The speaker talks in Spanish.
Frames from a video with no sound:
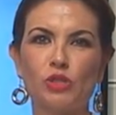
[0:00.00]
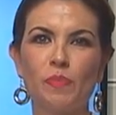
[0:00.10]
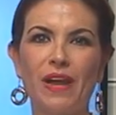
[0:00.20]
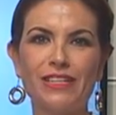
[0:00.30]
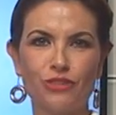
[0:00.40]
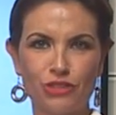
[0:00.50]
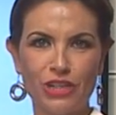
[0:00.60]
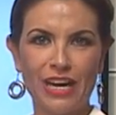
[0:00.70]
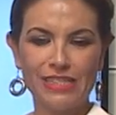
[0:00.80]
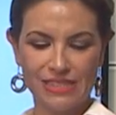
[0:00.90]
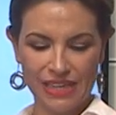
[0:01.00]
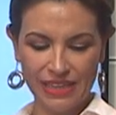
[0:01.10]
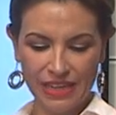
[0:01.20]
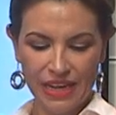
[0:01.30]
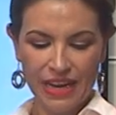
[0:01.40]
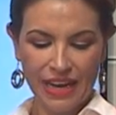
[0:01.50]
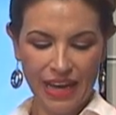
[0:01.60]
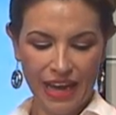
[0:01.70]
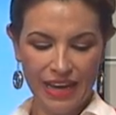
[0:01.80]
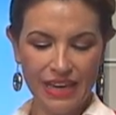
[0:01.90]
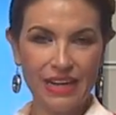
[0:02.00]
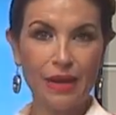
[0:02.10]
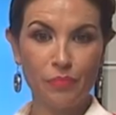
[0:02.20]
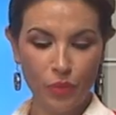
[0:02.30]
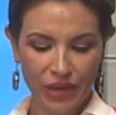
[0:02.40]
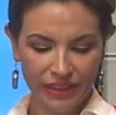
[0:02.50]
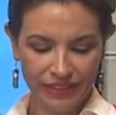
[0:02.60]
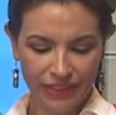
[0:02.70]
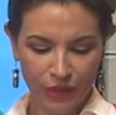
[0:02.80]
plazos ya están eh, en la puerta.